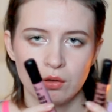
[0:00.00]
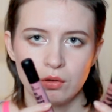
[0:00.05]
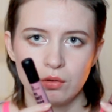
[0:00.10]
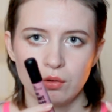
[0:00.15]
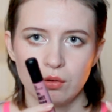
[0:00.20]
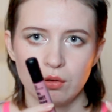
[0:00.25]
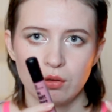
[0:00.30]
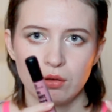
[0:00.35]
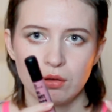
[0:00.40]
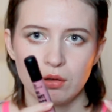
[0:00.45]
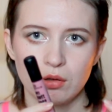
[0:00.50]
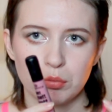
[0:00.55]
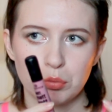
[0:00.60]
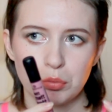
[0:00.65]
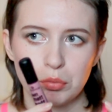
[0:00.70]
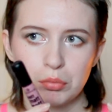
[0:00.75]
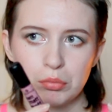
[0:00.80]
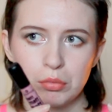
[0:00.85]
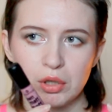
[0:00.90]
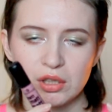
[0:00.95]
Но
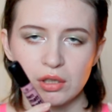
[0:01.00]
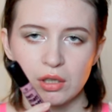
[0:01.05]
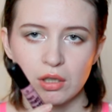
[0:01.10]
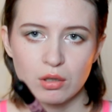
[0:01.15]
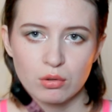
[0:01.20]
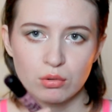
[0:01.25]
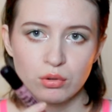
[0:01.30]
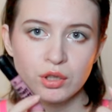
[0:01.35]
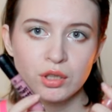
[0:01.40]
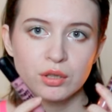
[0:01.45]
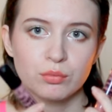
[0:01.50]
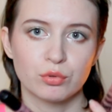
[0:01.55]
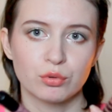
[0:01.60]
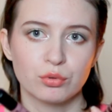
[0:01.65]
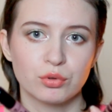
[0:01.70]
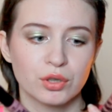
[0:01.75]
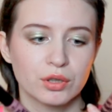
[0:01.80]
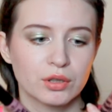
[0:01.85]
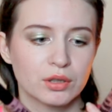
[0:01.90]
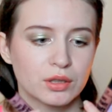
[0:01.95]
это хорошие,
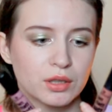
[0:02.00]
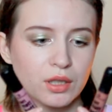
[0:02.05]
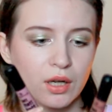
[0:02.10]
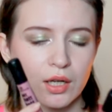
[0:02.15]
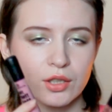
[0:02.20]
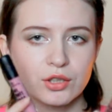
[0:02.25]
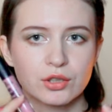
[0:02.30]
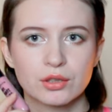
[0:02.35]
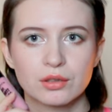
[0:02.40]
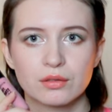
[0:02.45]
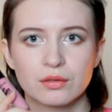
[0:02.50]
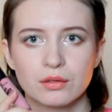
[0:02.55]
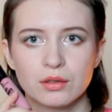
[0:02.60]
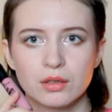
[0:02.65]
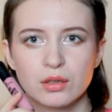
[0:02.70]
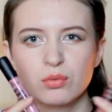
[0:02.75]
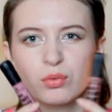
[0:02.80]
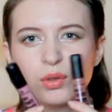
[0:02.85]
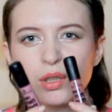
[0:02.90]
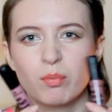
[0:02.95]
бюджетные,
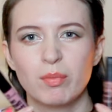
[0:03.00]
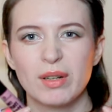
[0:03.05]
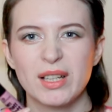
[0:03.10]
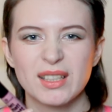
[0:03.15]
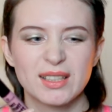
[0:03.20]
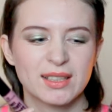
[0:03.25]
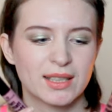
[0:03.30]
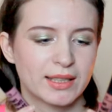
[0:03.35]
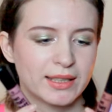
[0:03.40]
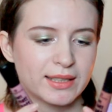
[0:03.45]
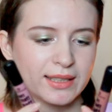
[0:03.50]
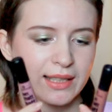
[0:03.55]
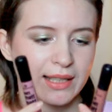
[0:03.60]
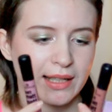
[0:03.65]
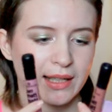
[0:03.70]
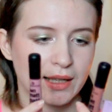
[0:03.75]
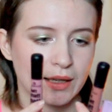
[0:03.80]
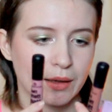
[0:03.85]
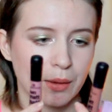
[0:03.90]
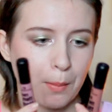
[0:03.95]
качественные, ну не блески, это а
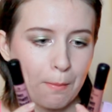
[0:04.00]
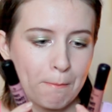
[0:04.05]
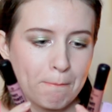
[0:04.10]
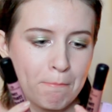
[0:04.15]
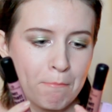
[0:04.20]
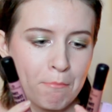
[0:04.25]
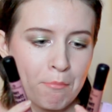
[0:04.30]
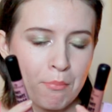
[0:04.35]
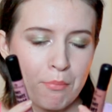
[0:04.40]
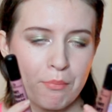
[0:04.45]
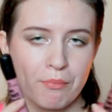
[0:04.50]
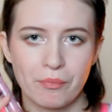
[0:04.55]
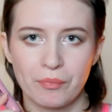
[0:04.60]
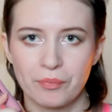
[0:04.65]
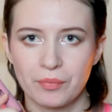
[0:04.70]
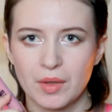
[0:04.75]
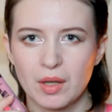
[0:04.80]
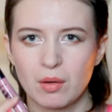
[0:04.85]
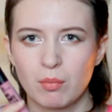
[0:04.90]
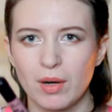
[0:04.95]
скорее
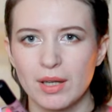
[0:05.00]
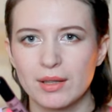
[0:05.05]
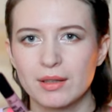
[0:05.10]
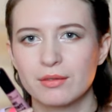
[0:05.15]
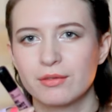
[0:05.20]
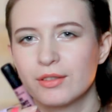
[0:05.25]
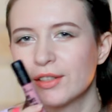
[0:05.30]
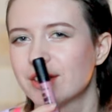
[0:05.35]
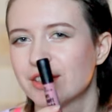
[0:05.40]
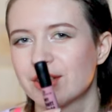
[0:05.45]
матовые